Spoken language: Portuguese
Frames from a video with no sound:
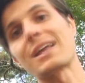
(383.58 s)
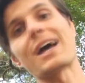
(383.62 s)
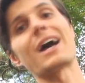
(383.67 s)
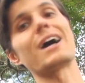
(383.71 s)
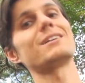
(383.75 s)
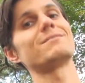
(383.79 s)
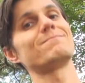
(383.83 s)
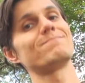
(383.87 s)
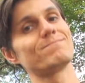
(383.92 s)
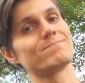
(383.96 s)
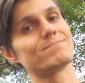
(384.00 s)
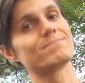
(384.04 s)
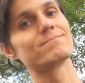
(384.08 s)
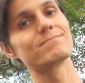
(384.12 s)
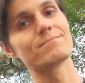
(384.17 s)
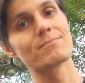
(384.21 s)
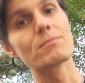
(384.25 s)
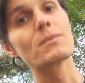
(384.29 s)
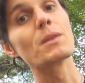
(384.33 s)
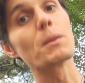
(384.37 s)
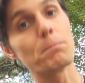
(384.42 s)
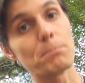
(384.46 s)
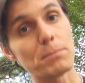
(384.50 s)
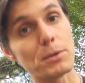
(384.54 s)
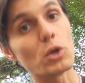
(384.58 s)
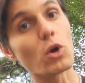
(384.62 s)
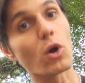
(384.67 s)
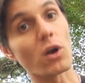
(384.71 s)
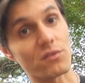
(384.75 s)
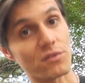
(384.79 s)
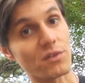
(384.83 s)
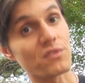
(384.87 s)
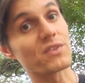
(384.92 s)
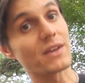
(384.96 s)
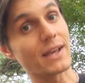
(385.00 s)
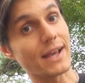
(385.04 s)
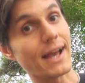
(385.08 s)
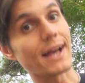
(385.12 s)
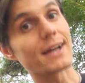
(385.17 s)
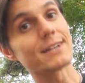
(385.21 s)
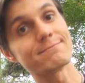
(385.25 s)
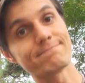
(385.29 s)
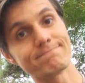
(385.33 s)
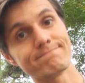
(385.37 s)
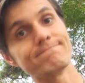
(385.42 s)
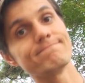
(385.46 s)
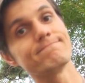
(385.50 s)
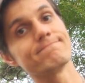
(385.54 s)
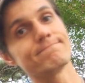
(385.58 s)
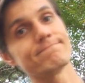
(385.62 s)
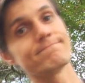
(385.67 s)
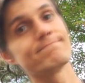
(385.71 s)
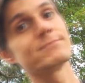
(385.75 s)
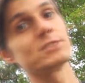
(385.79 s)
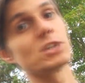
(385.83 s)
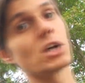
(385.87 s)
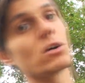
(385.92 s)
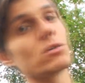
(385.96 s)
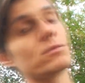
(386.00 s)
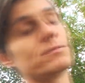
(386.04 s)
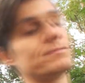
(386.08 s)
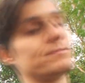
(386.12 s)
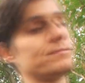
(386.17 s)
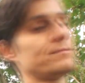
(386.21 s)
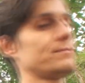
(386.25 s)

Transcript: tá, pior vai ficar. Tchau.